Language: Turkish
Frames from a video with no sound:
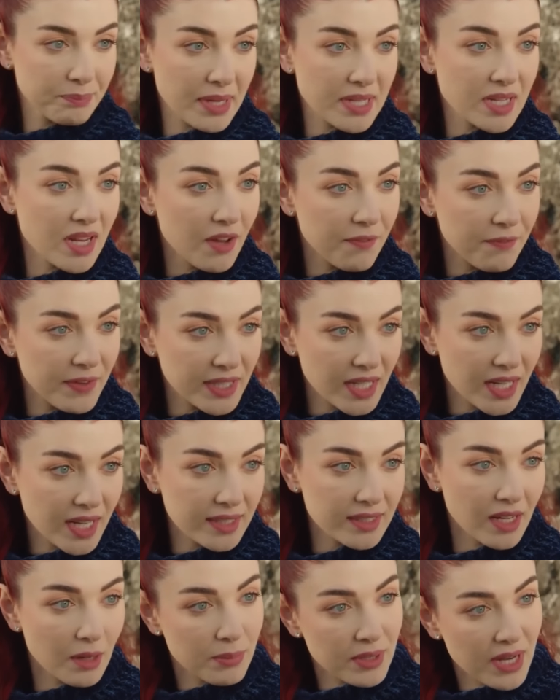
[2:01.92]
Beni affedene
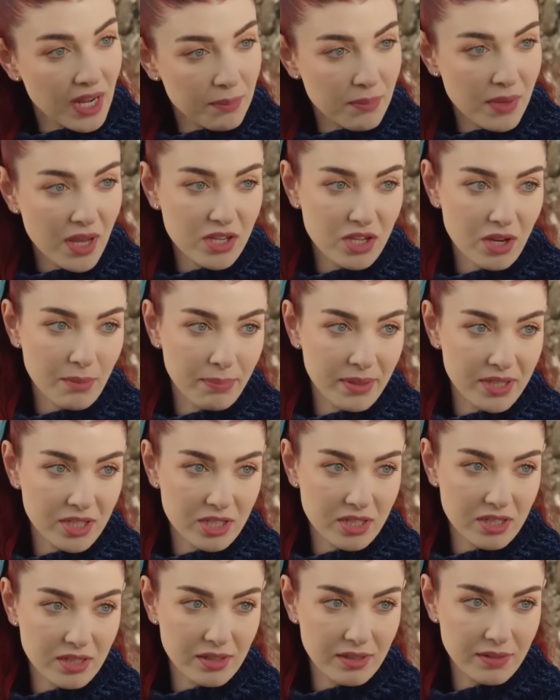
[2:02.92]
kadar bırakmayacağım
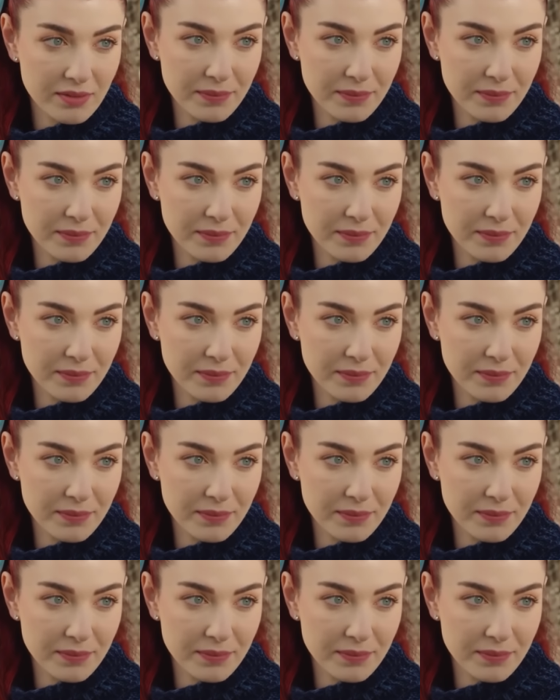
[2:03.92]
peşini.